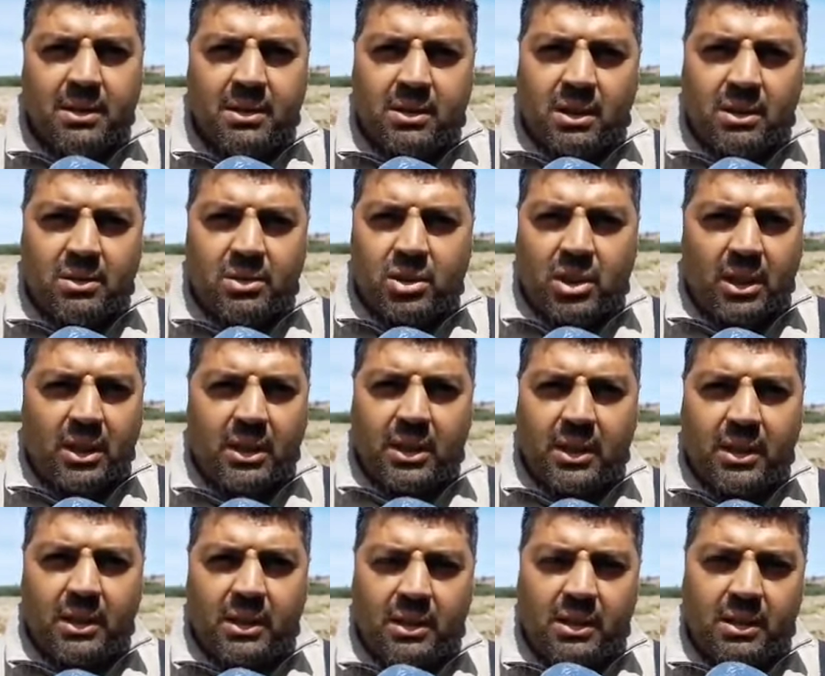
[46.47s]
حتى ان شاء
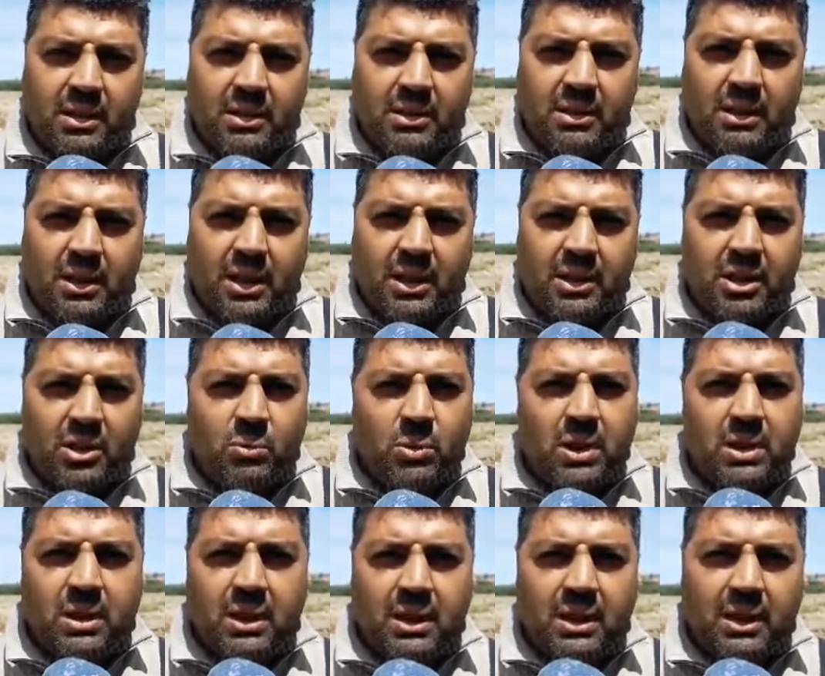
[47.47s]
الله يدي الله
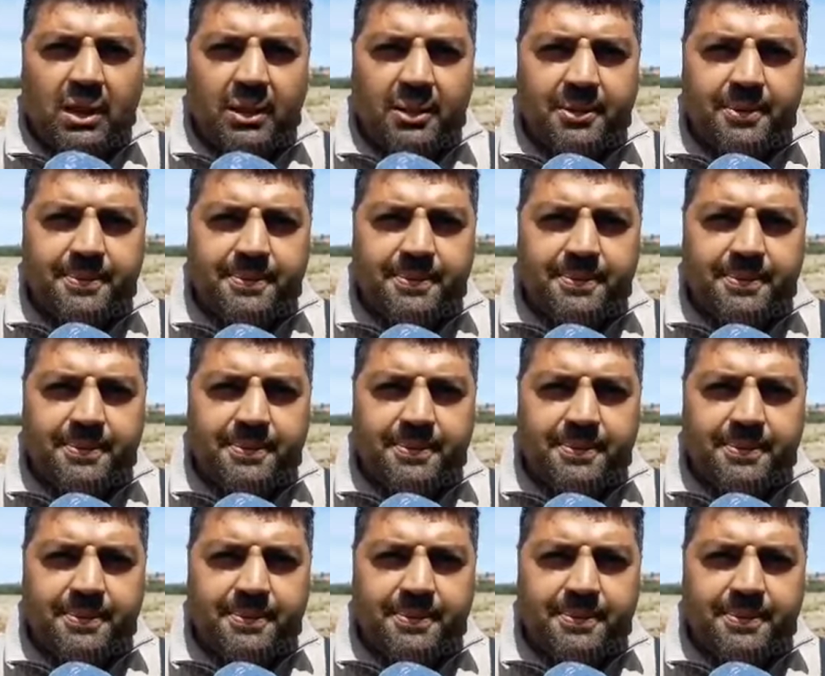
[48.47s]
التاويل ديال الخير